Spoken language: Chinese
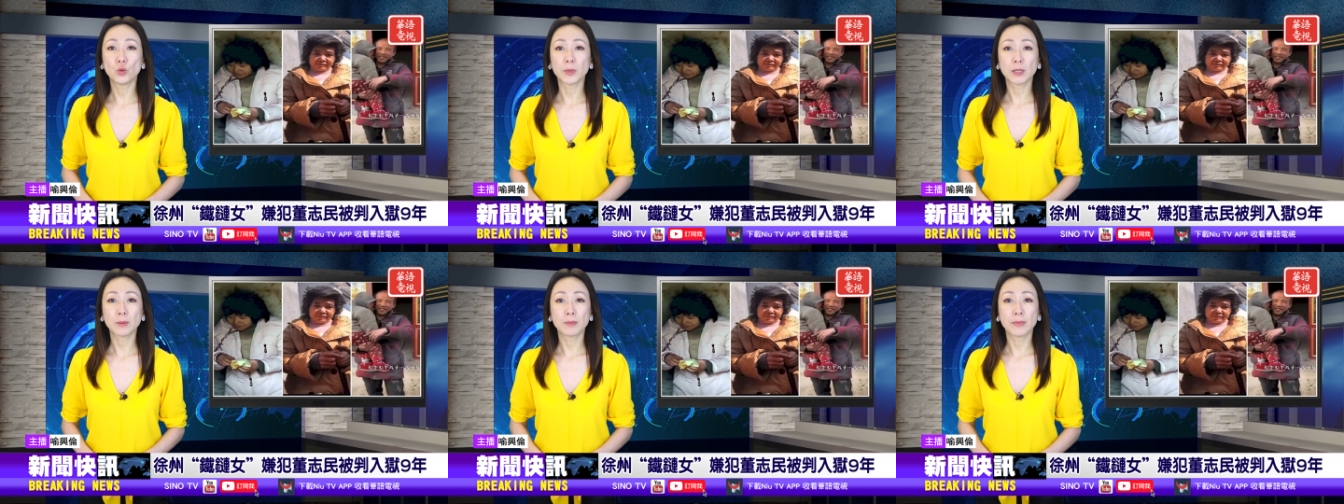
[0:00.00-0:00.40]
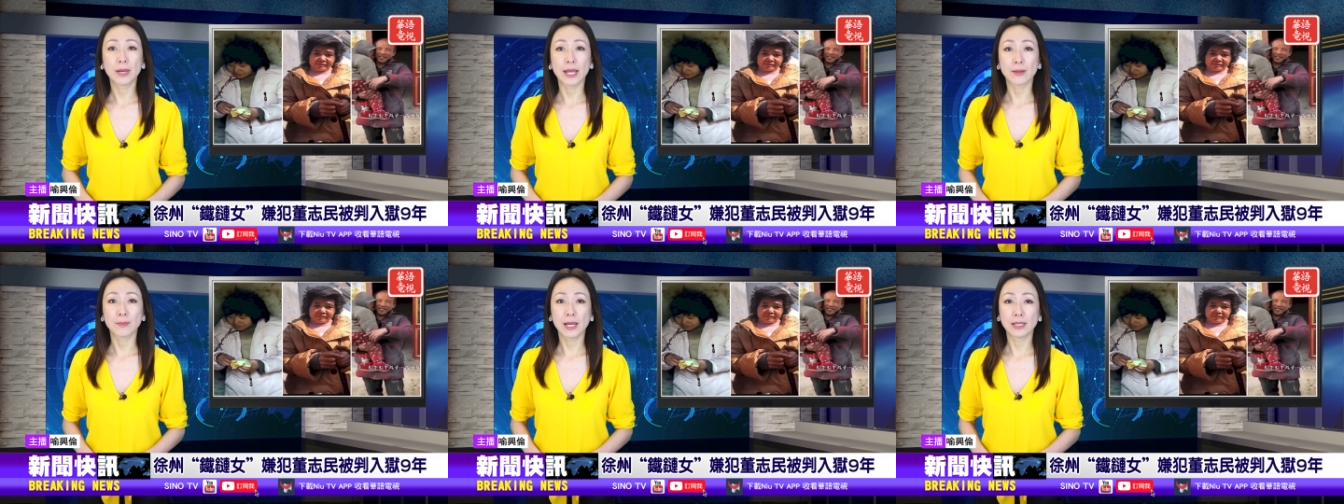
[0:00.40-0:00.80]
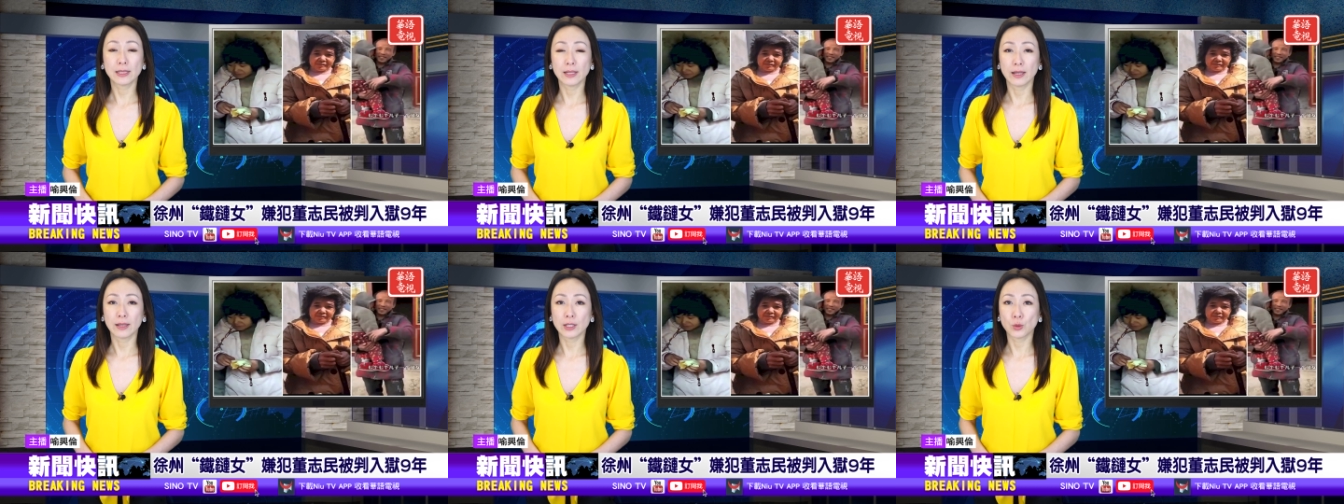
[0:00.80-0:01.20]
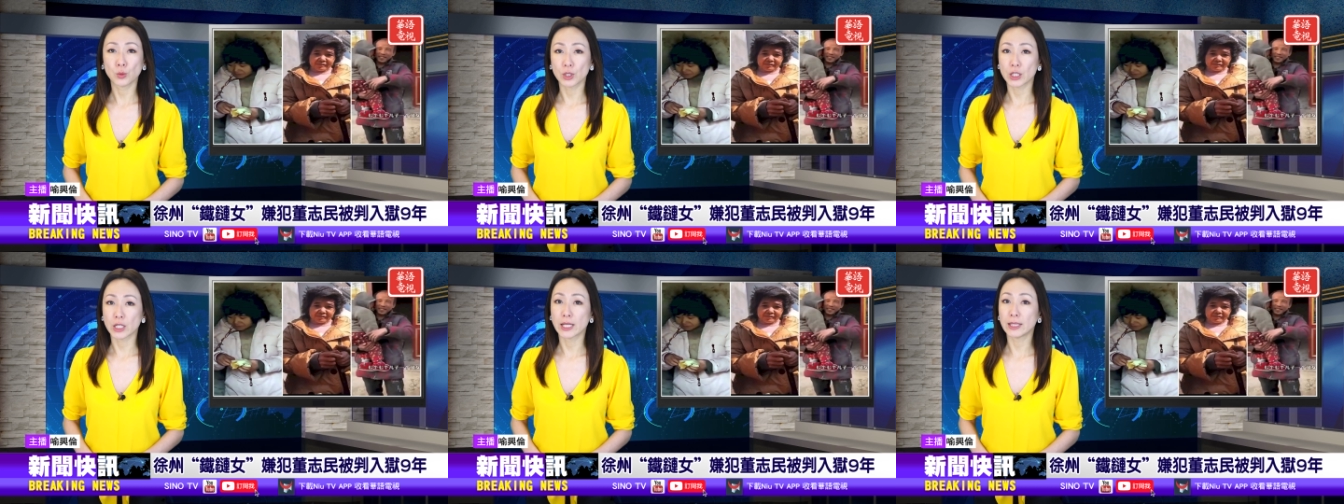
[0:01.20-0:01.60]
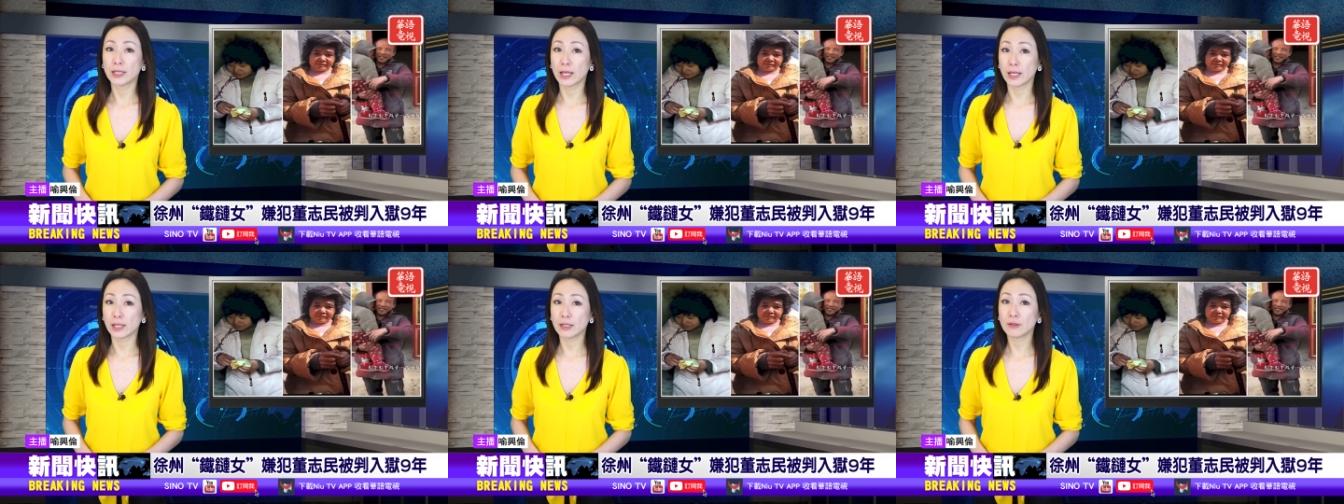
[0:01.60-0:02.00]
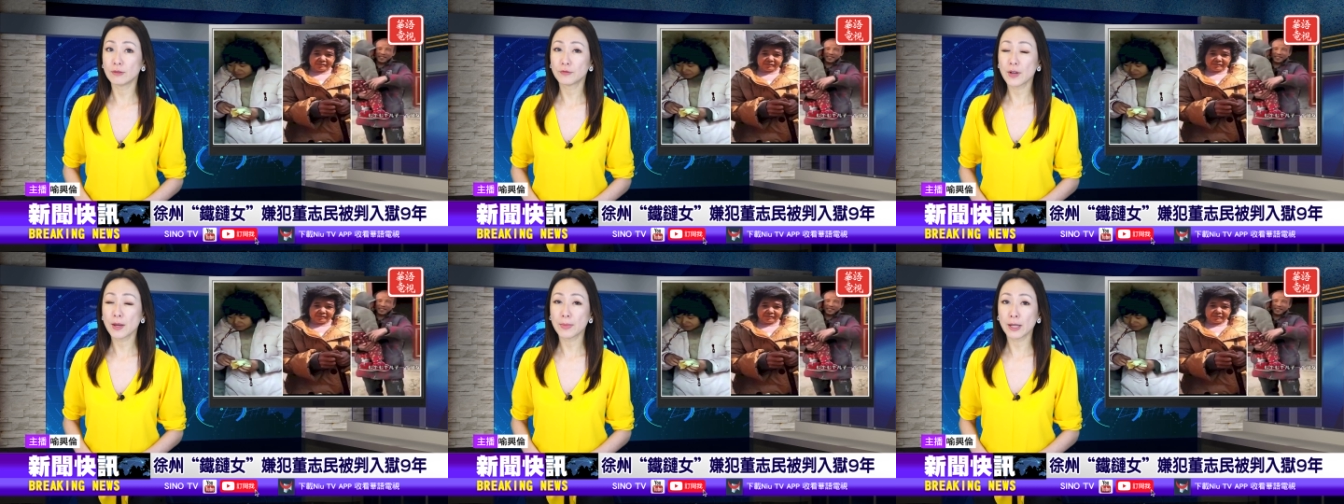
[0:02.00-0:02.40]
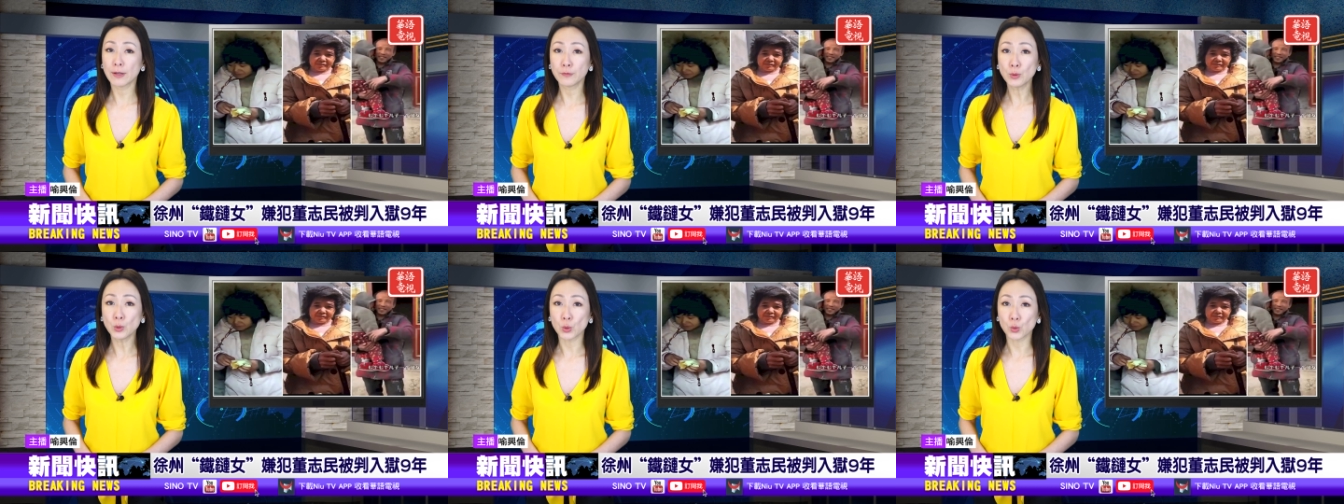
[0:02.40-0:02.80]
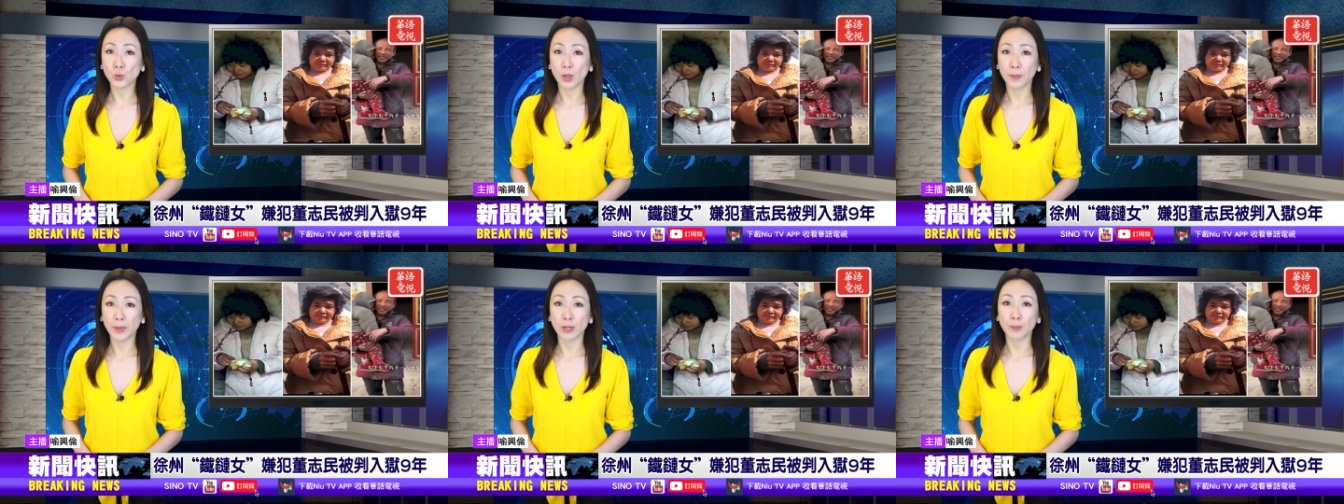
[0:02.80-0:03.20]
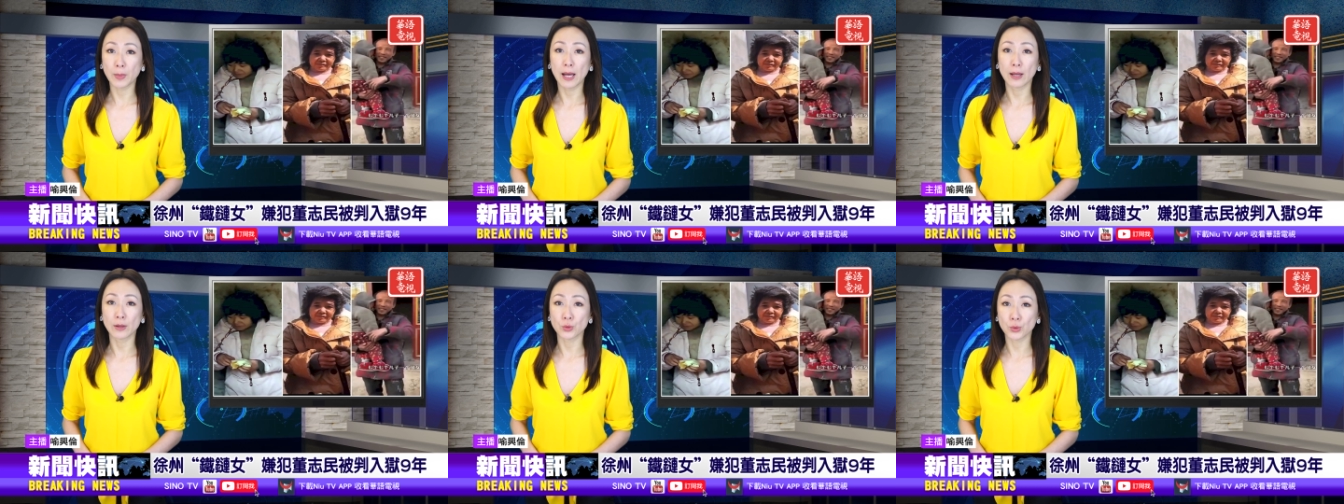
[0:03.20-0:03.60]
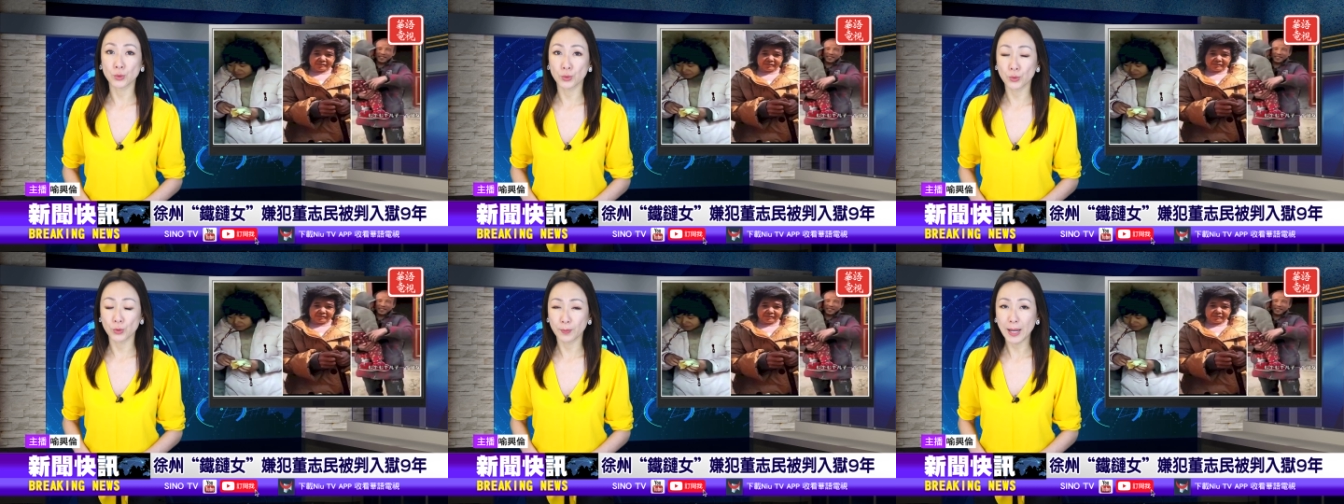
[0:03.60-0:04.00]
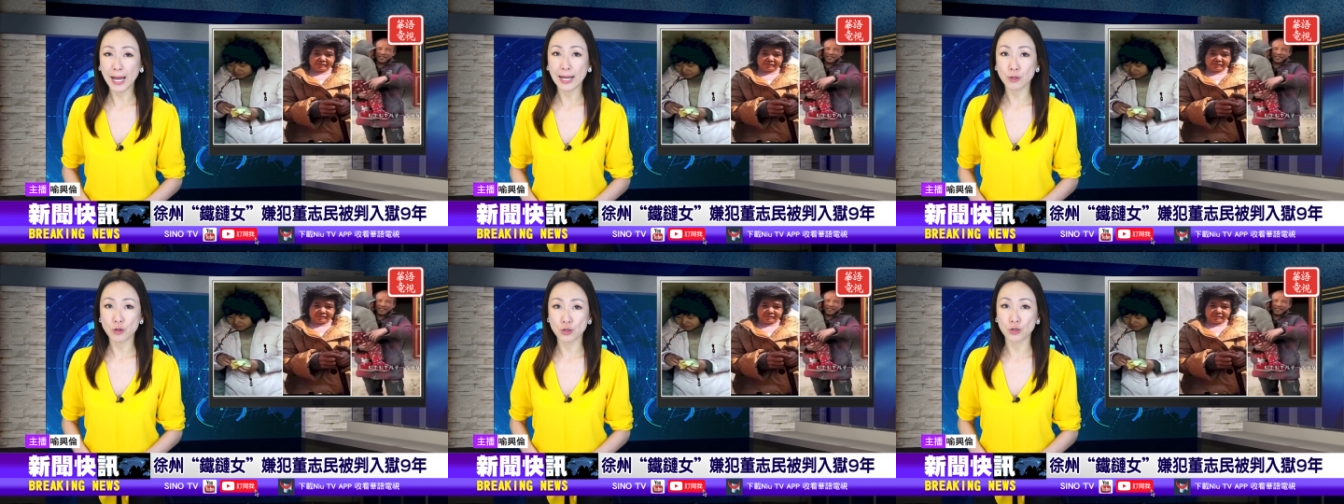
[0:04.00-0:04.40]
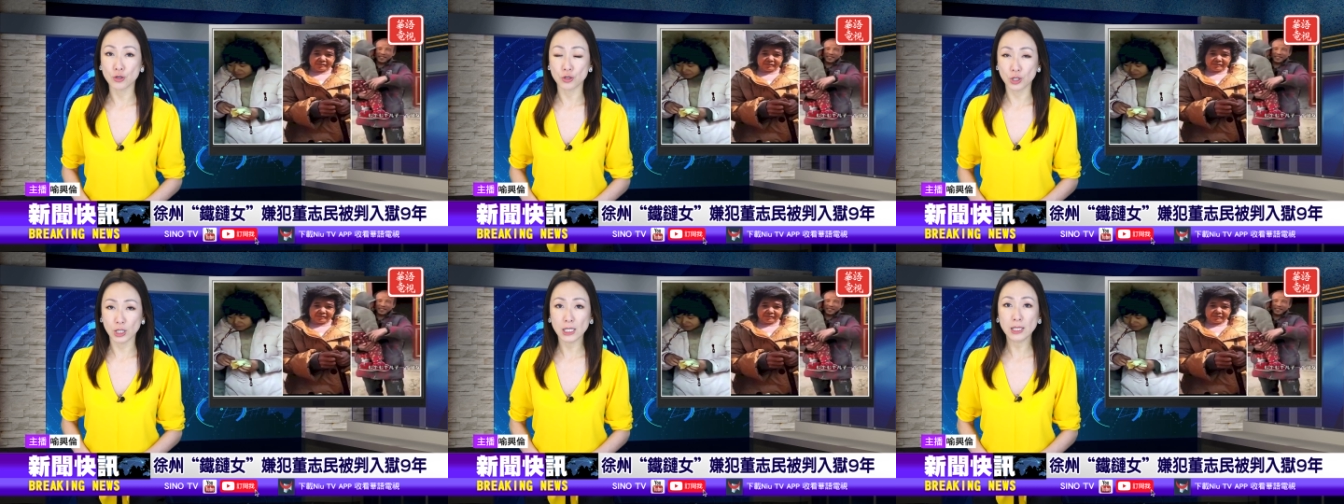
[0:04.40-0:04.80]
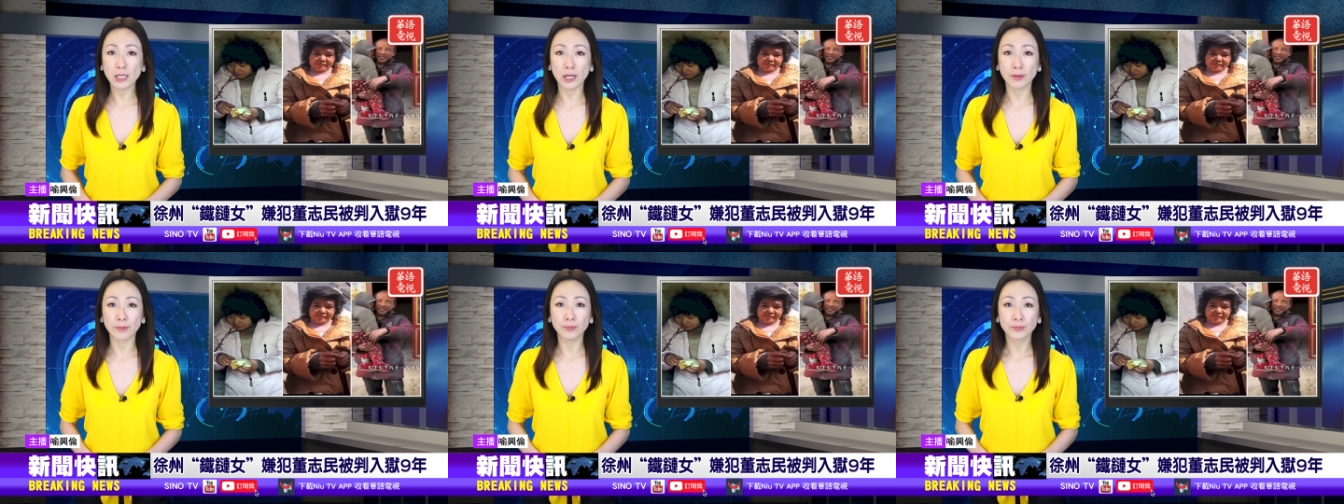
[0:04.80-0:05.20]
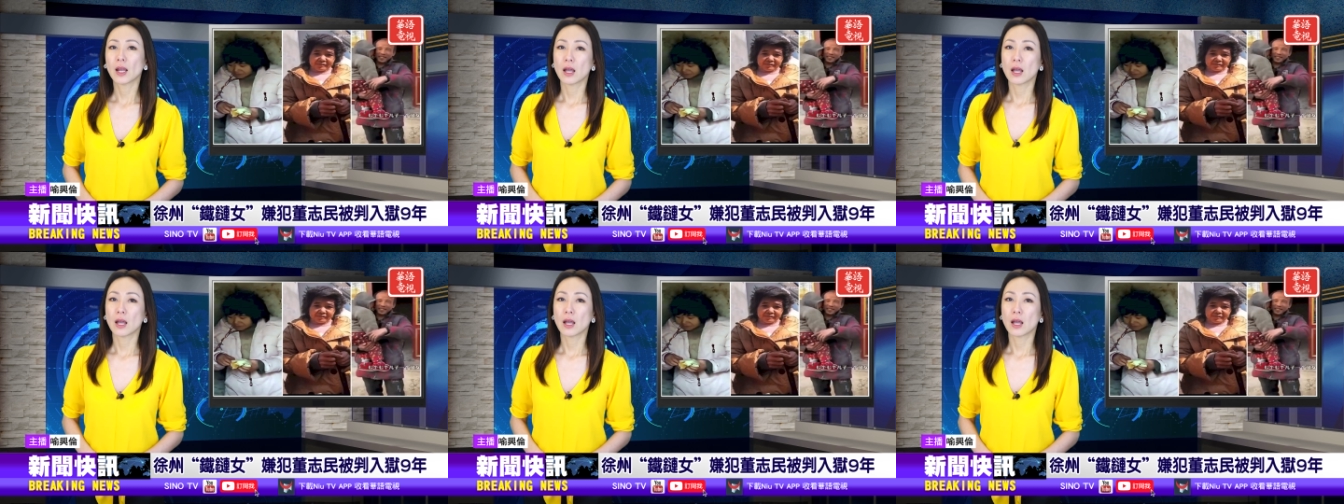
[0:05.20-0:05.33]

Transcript: 名买卖铁链女的人，也因贩卖妇女罪被判入狱八至十一年。